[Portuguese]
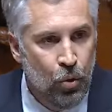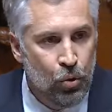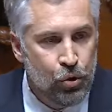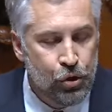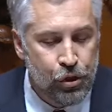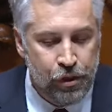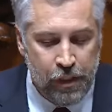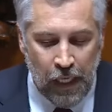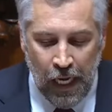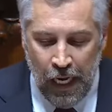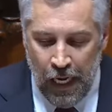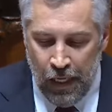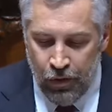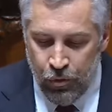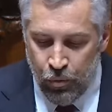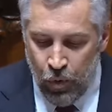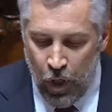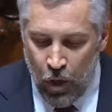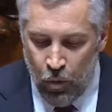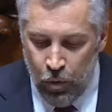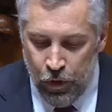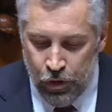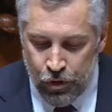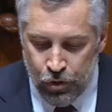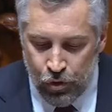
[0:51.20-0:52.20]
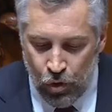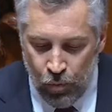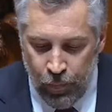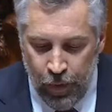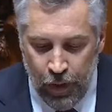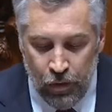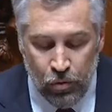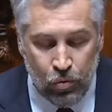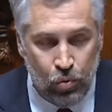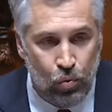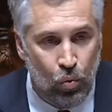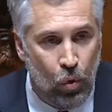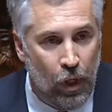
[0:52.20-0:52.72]
E o Estado é o
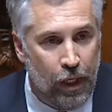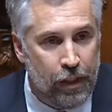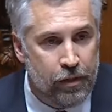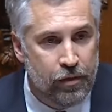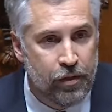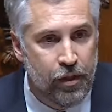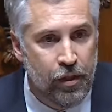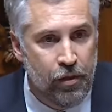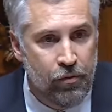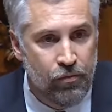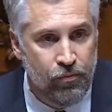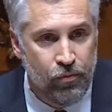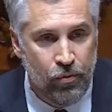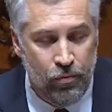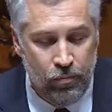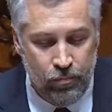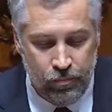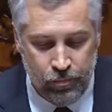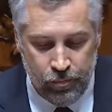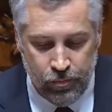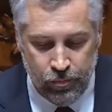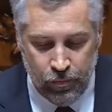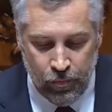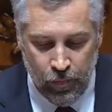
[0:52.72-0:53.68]
instrumento coletivo